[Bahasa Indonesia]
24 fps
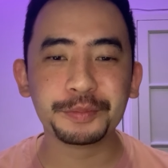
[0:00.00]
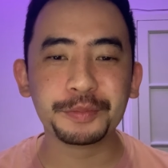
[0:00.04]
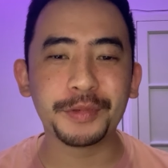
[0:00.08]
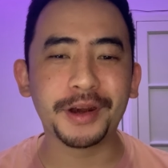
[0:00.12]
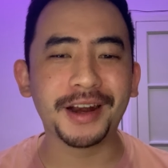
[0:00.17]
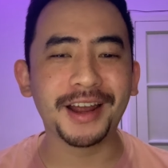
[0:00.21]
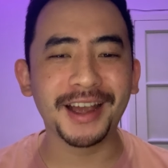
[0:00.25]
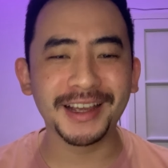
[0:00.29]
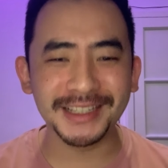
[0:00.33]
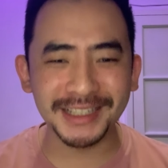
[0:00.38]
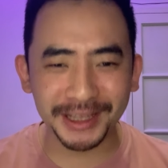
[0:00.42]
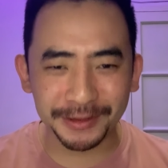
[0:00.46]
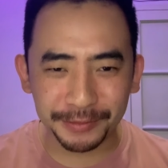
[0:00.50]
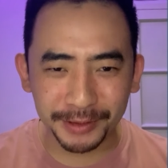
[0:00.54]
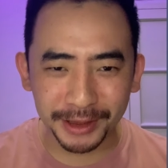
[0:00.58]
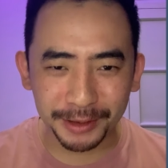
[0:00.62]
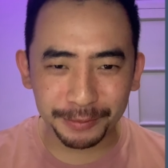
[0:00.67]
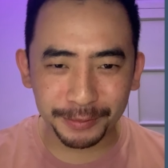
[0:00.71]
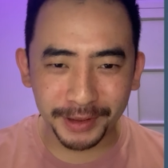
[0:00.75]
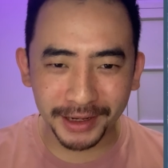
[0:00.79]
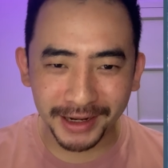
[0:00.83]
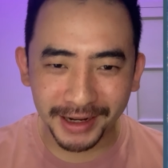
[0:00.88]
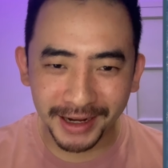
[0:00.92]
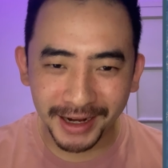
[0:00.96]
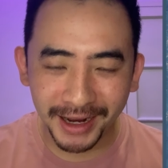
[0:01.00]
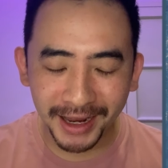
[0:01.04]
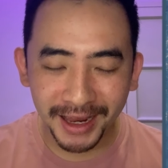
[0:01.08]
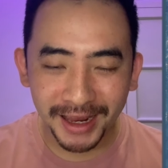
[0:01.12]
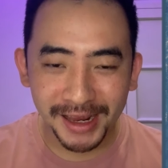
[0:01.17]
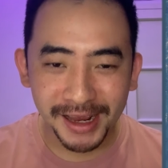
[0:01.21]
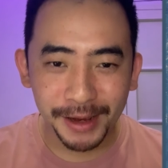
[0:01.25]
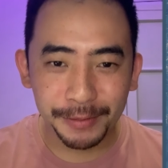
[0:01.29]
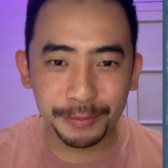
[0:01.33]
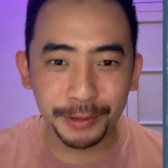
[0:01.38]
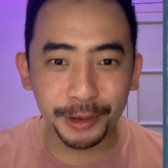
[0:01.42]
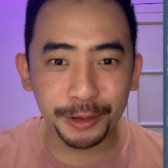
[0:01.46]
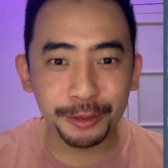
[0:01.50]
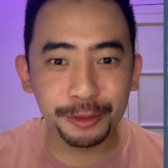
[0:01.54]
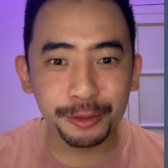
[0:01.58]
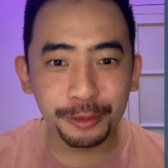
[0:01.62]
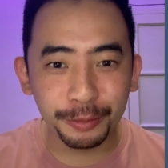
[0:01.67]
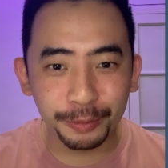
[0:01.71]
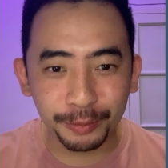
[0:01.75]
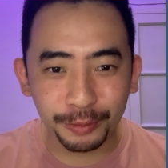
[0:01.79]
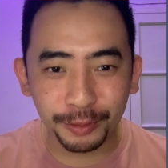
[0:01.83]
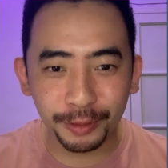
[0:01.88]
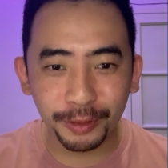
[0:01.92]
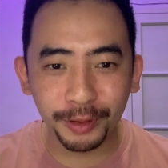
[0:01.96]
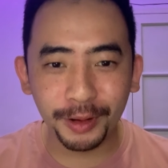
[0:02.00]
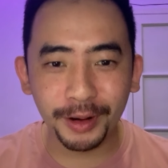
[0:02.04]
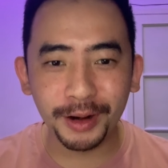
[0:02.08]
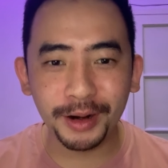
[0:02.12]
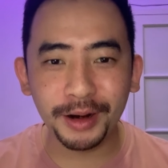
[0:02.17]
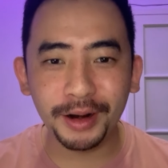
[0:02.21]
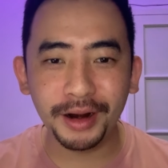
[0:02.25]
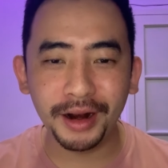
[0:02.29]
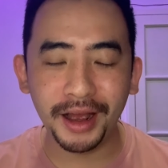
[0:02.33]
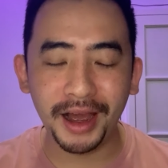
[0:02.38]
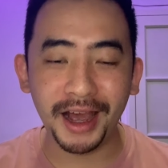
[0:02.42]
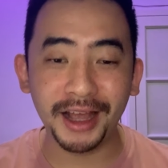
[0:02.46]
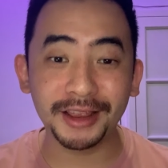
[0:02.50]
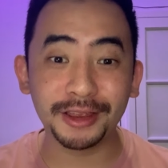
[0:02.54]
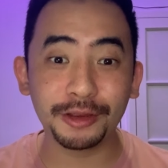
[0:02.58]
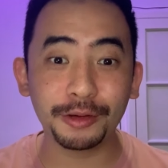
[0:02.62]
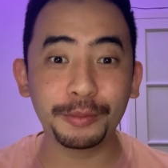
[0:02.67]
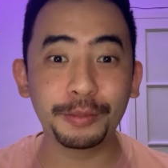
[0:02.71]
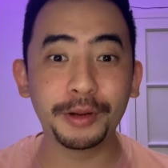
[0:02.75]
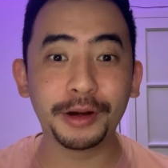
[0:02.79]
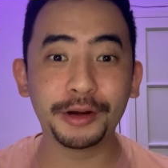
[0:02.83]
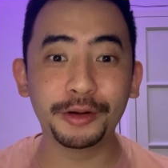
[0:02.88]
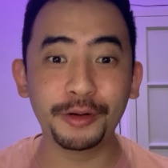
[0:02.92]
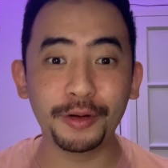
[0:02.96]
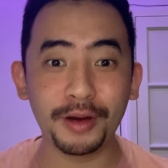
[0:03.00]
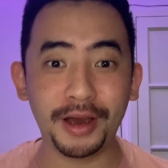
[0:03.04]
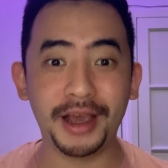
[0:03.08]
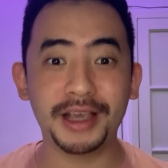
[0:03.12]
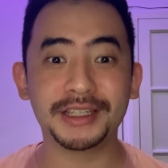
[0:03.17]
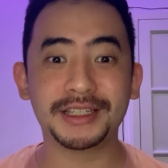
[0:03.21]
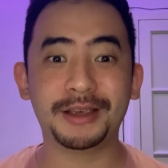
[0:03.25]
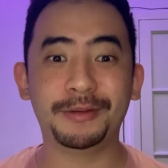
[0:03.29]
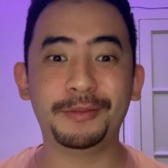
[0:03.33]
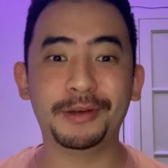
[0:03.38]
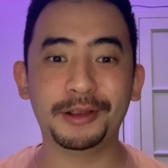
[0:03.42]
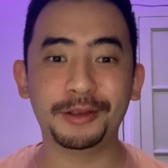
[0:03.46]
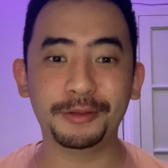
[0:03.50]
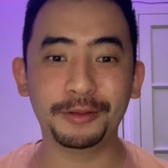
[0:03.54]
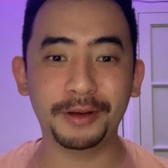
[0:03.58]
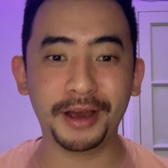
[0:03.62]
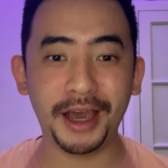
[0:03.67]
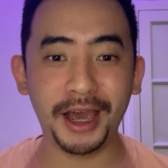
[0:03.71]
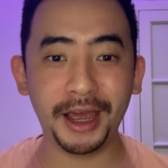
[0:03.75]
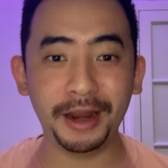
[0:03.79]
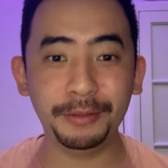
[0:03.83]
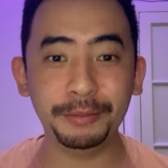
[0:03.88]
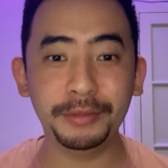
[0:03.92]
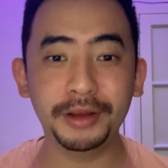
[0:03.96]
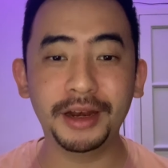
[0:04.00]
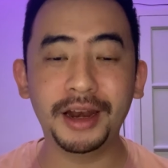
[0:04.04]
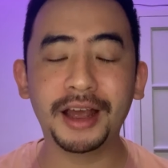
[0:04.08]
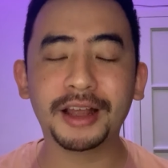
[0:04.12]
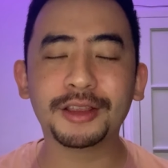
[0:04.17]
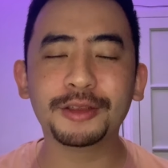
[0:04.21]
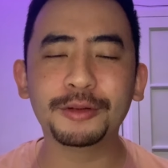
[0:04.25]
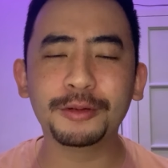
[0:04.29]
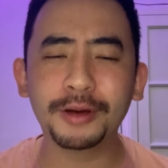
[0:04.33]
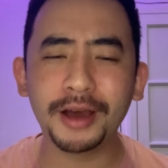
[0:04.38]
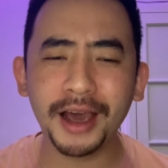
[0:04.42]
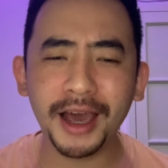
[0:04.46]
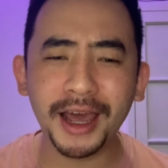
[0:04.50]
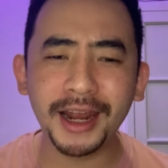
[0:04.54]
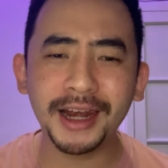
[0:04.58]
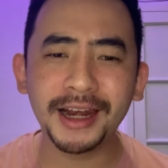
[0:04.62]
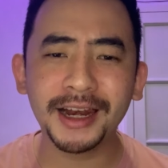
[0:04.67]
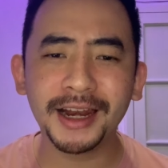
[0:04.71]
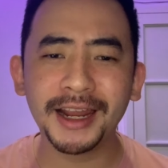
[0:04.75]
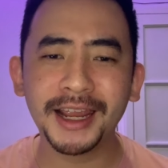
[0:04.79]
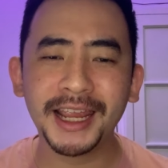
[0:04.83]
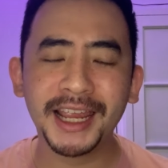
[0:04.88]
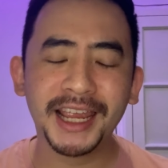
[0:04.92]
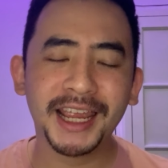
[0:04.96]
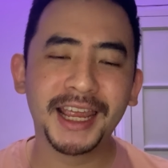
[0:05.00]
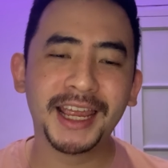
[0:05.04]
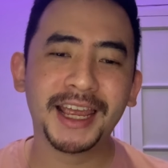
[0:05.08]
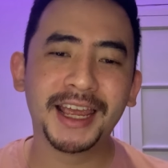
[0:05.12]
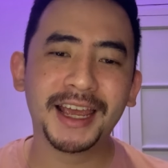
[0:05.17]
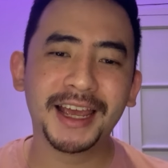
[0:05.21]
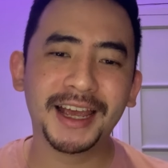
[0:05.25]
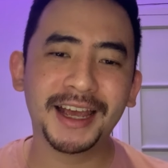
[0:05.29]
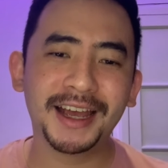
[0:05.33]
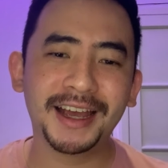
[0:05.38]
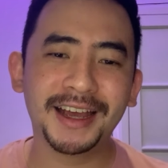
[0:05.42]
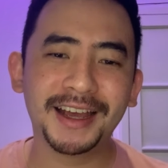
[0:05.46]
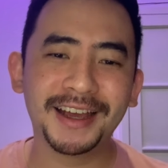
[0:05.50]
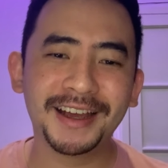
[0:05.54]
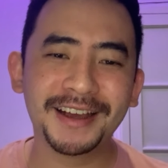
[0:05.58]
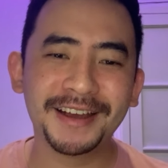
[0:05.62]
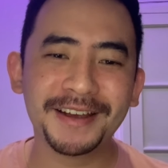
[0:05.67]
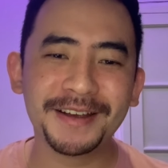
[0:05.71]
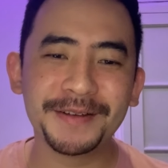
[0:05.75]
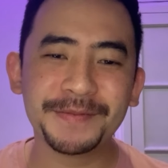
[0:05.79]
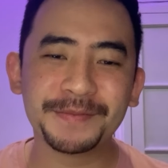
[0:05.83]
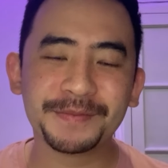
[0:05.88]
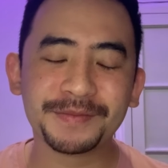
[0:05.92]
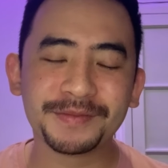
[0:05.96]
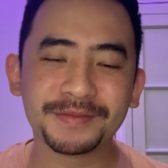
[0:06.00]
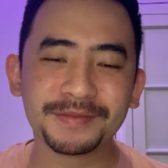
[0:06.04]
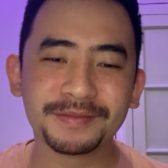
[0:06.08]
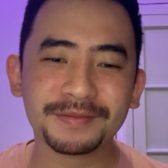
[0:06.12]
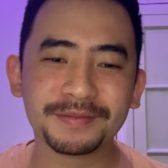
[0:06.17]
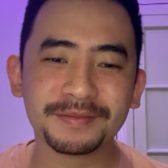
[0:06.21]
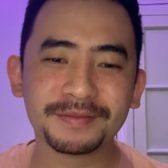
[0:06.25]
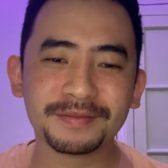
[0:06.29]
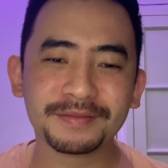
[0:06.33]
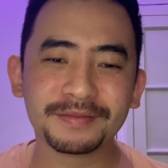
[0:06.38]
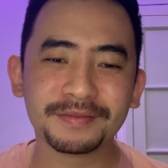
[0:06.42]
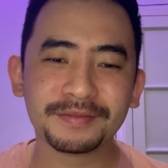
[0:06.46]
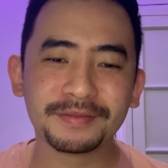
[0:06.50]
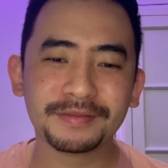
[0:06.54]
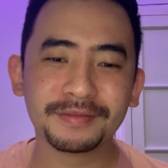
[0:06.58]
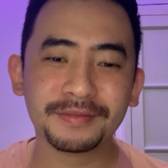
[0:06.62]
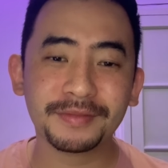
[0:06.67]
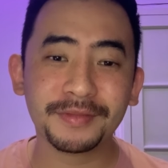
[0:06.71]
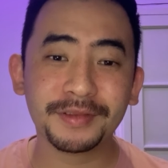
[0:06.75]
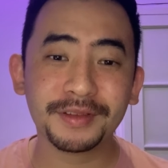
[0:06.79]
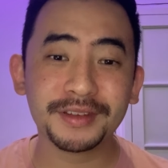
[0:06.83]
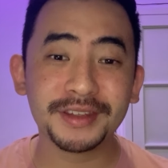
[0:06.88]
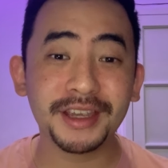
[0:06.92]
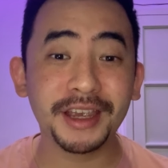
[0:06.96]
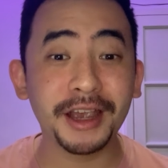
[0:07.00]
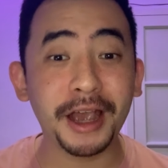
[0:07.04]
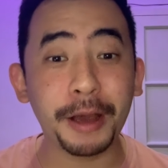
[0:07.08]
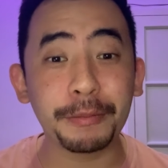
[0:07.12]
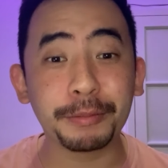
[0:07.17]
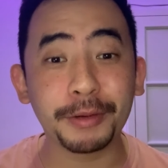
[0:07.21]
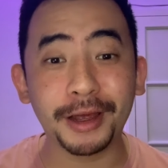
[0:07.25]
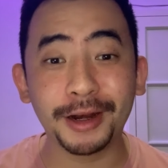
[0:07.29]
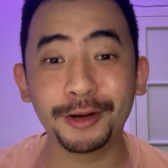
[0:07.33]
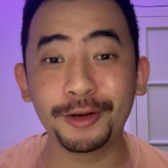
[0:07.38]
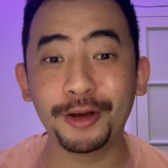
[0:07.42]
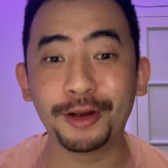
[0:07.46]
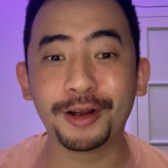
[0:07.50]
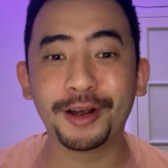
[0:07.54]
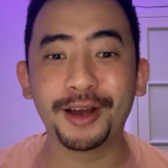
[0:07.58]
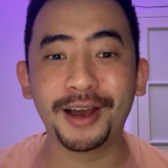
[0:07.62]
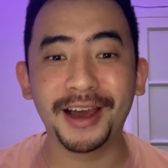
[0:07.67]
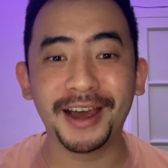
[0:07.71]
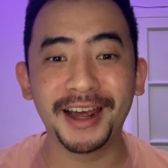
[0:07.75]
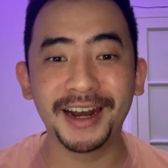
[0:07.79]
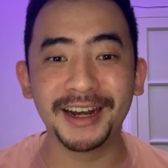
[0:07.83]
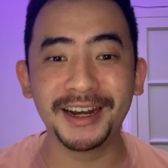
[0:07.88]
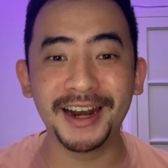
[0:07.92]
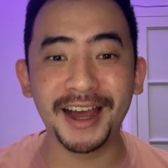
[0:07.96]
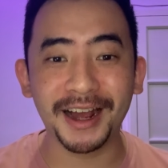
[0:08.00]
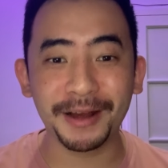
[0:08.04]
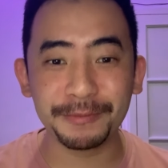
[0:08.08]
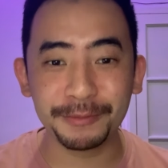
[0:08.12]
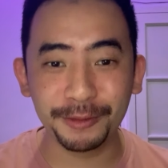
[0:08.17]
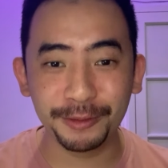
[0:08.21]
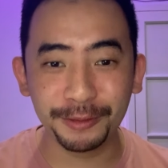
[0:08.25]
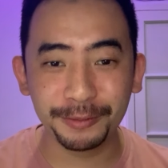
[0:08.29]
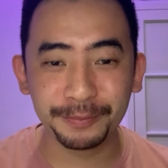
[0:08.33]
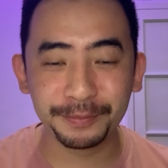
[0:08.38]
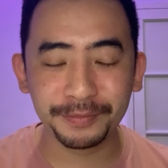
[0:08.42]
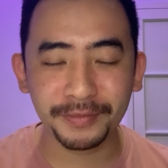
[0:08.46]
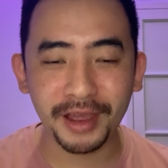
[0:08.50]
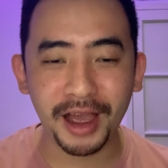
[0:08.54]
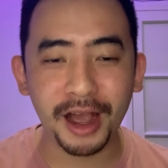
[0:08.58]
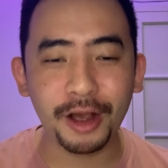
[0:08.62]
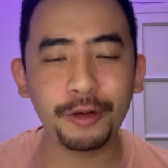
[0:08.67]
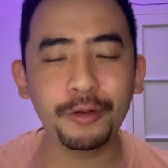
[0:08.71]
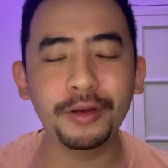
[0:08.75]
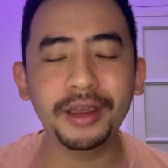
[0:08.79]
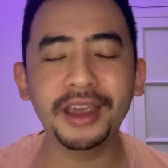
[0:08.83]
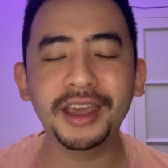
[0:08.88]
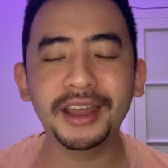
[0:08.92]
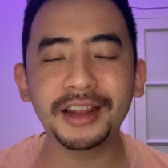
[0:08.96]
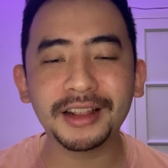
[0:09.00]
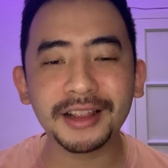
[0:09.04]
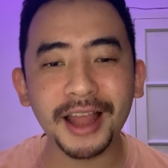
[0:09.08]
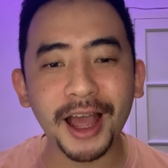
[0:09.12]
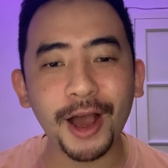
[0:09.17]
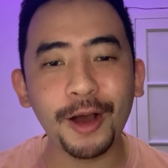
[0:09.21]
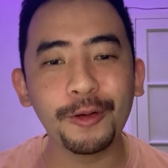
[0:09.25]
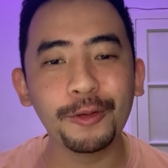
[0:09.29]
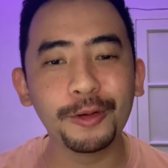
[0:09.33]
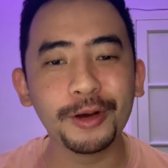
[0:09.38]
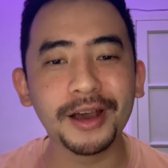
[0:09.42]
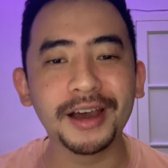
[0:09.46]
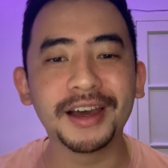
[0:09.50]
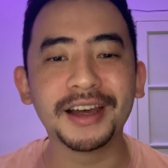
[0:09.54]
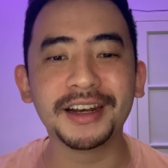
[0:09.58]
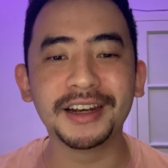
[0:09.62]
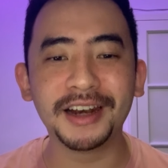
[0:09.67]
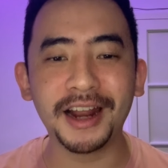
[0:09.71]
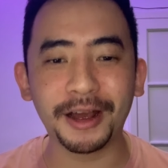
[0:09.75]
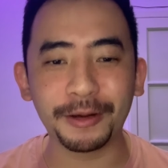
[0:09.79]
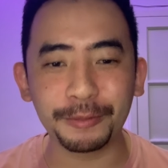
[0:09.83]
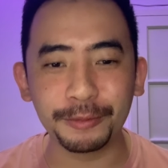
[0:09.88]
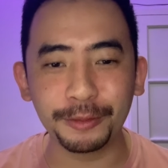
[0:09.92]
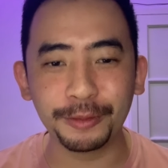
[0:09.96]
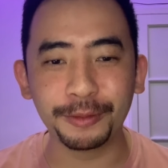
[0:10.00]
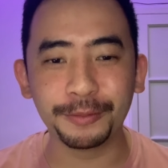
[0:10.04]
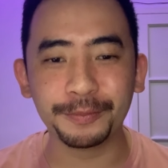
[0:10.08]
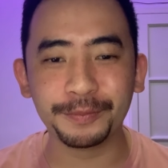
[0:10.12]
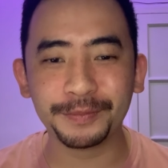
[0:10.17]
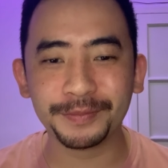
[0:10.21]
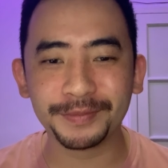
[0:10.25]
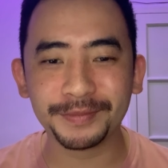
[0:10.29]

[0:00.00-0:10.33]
Pernah gak sih teman-teman bergumul atau berdoa sama Tuhan bilang Tuhan uh, singkapkan dong kehendakmu. Aku ingin tahu kehendakmu.